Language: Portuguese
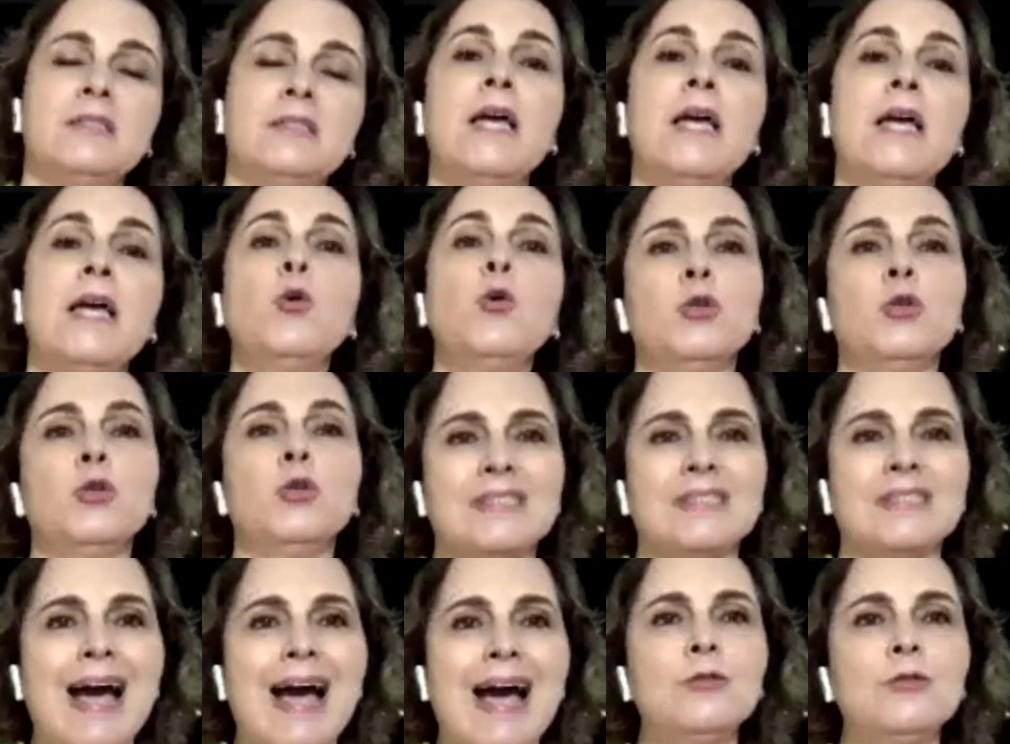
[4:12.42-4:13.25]
Tenho
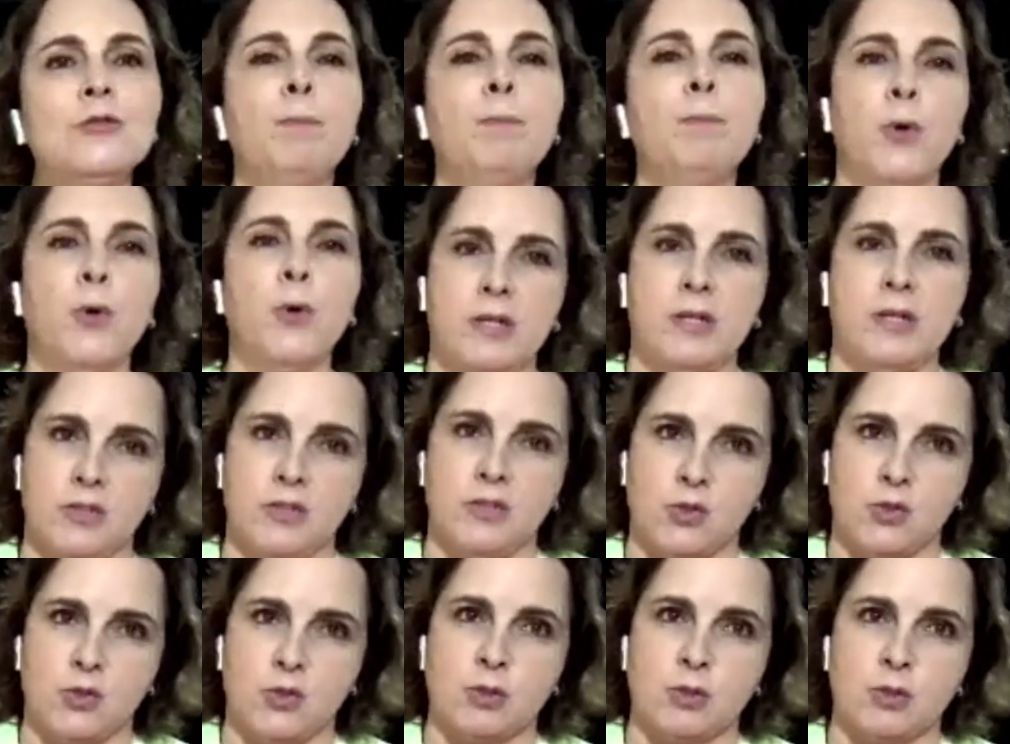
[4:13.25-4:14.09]
lutado por
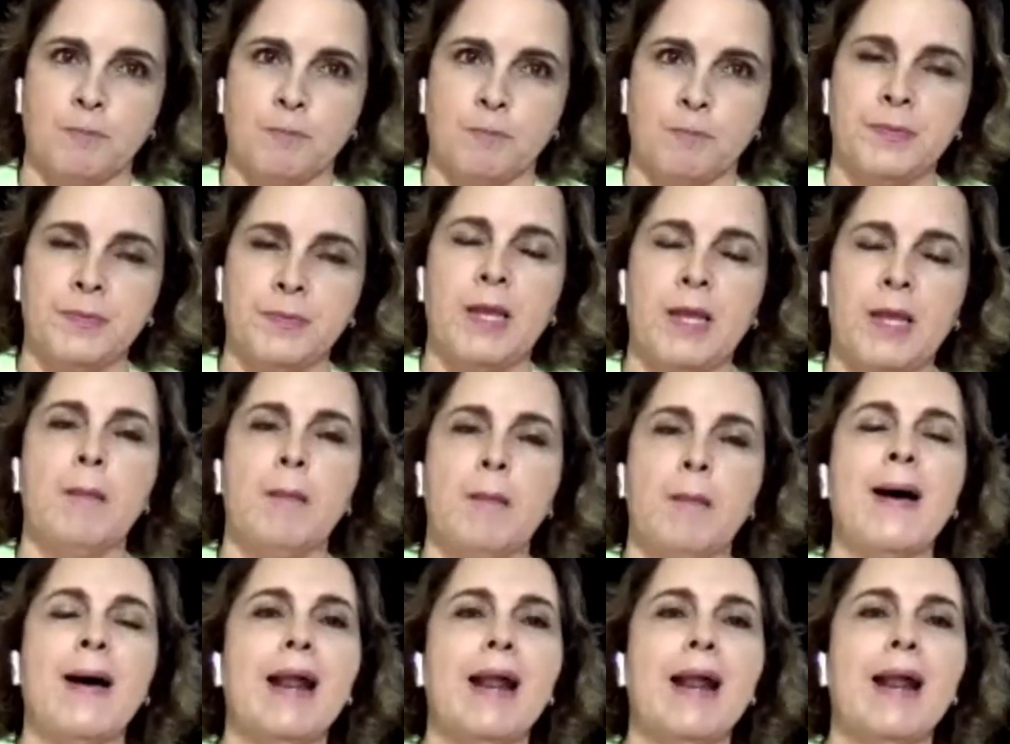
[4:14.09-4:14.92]
isso,
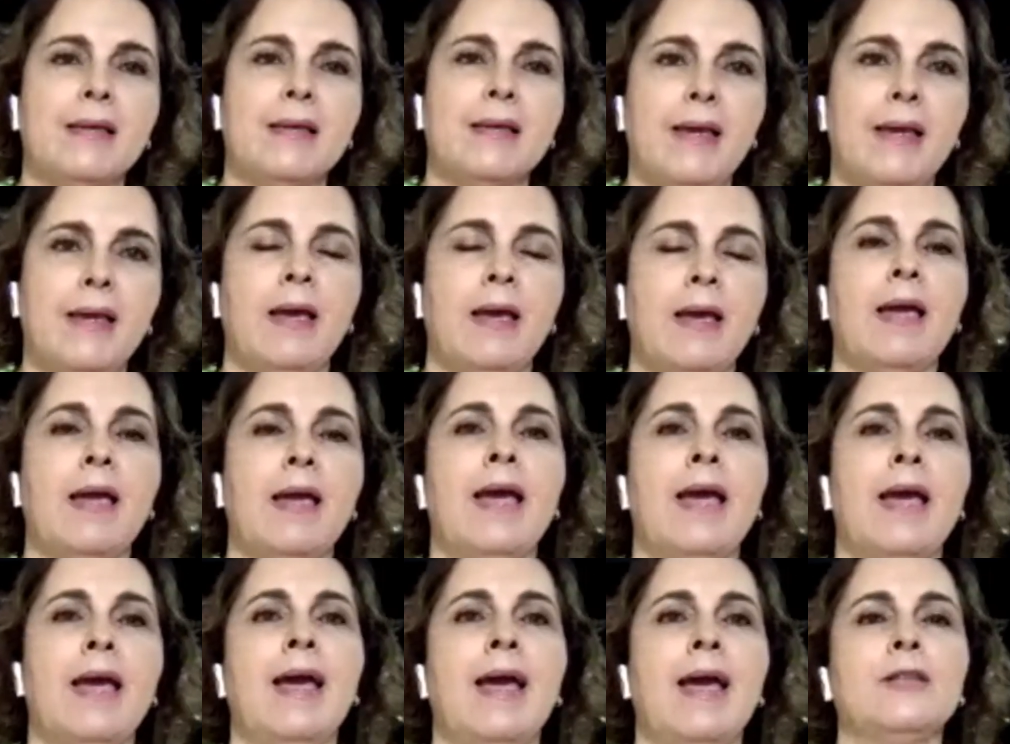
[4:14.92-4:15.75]
para que
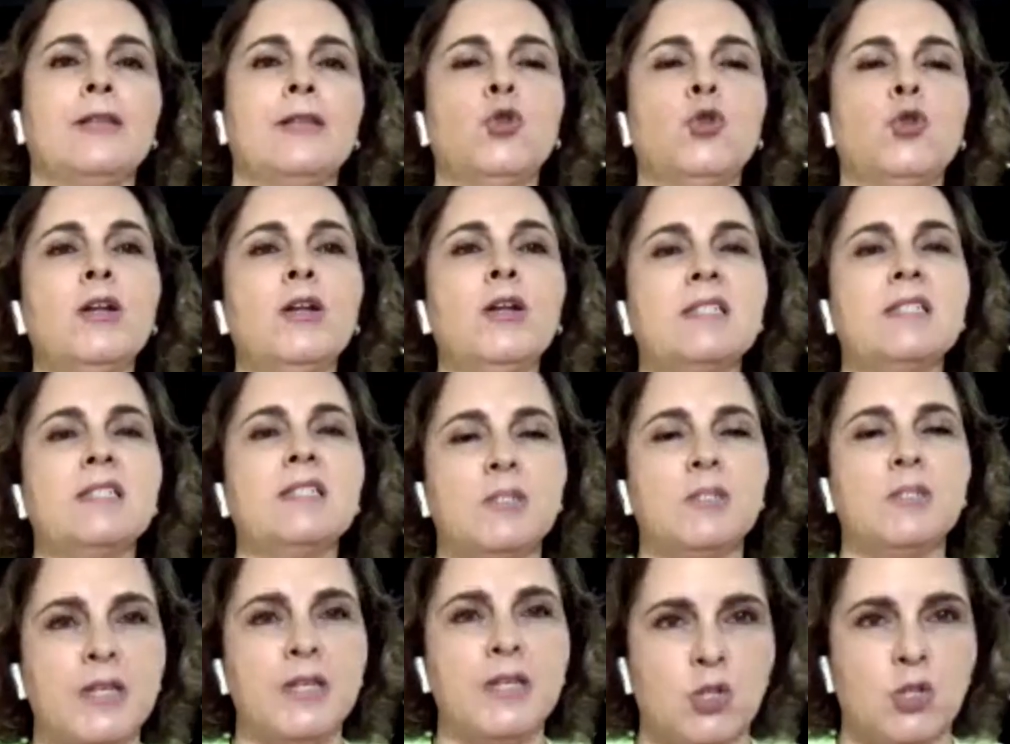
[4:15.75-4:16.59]
é,
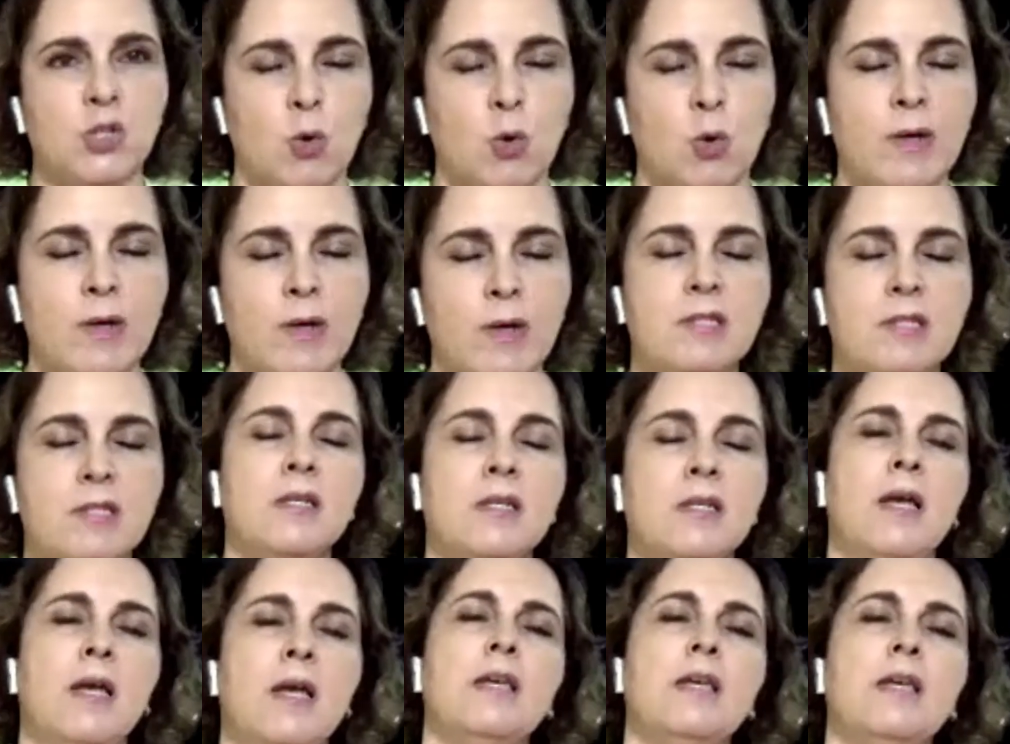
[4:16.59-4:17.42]
todas as pessoas
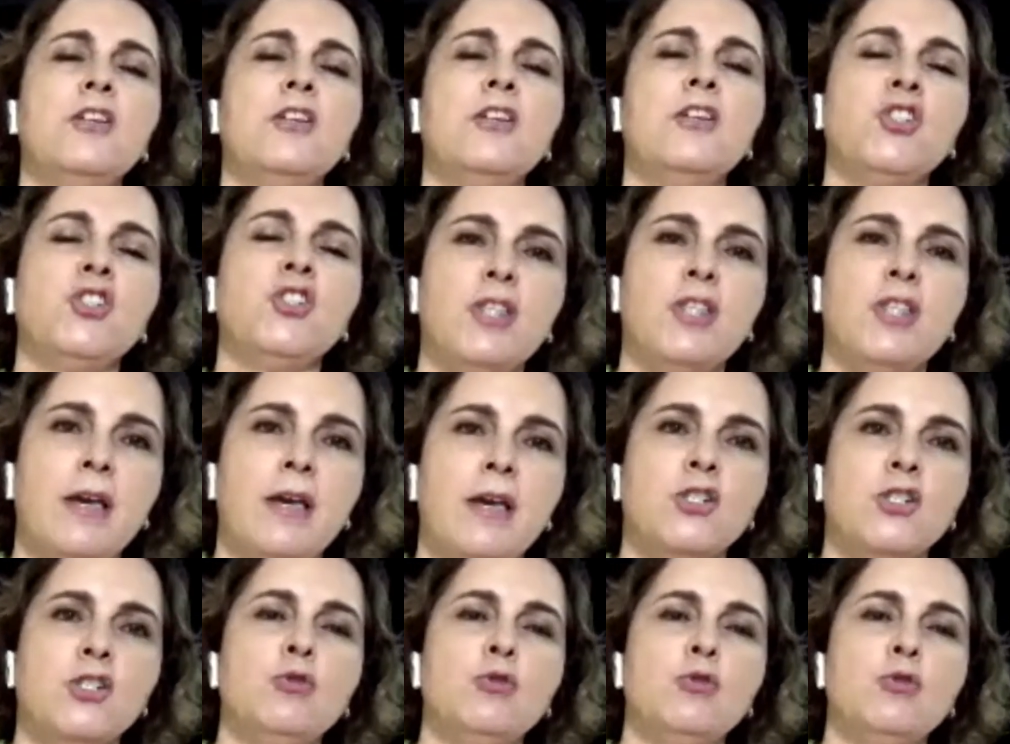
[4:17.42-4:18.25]
que
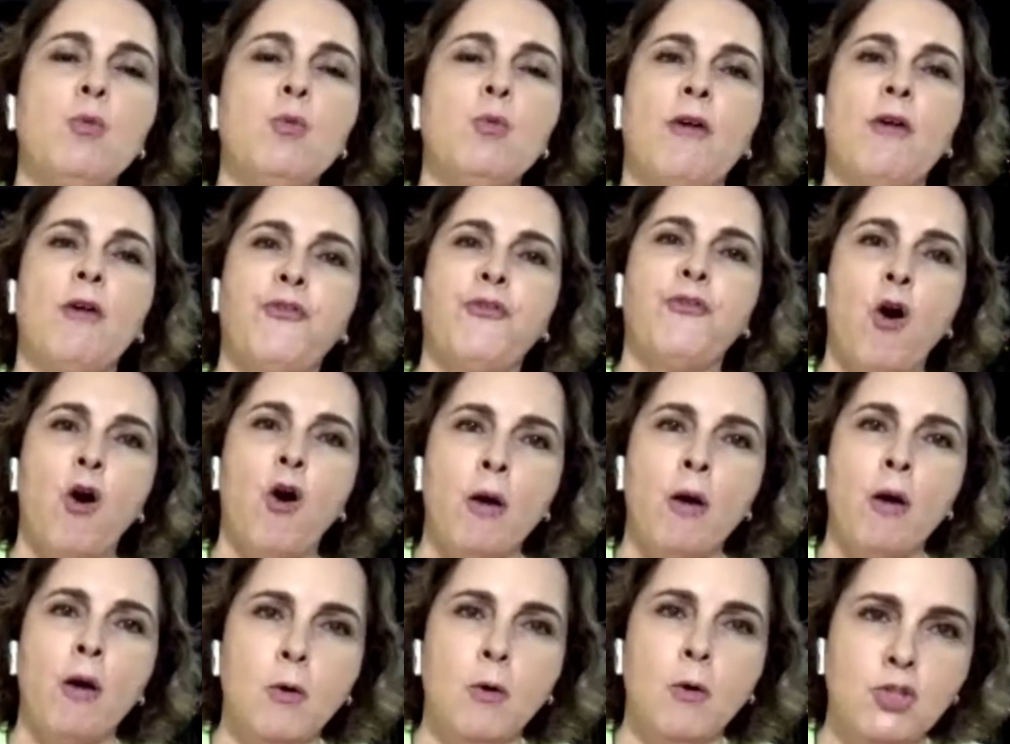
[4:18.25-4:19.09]
estejam de uma
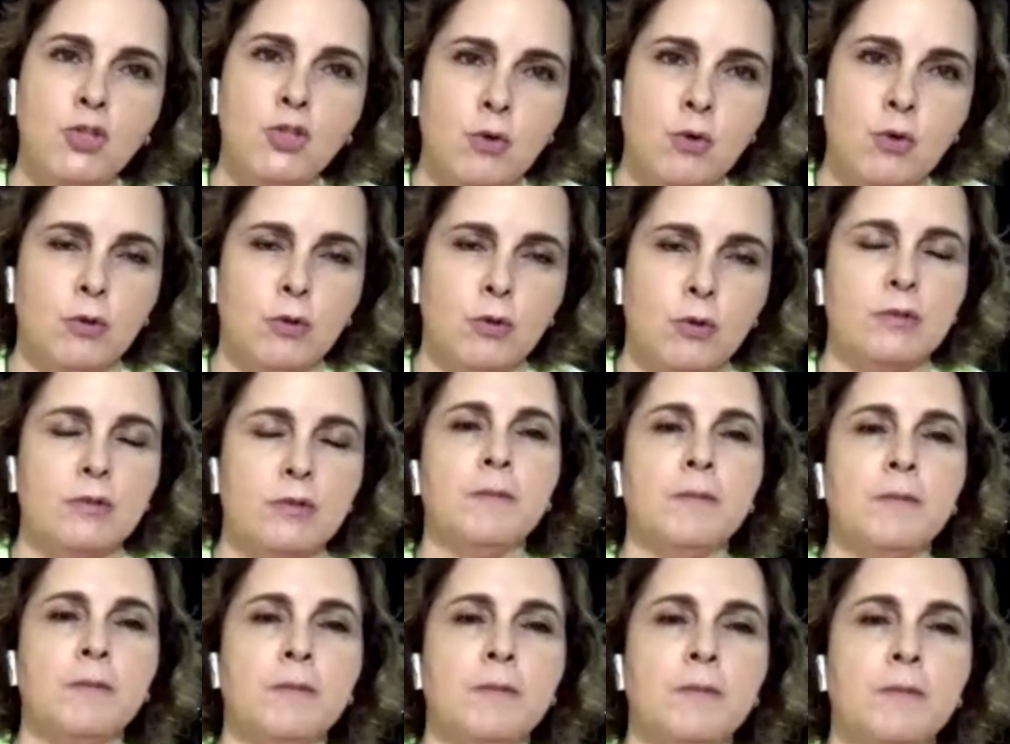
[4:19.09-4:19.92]
forma ou de
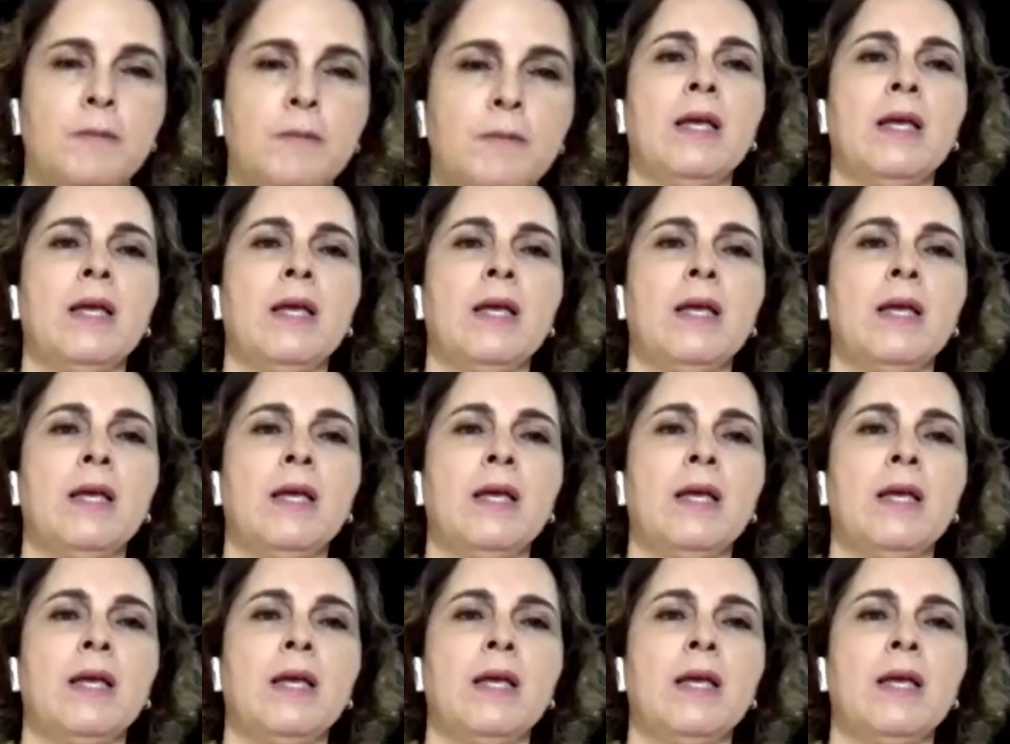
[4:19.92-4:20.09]
outra,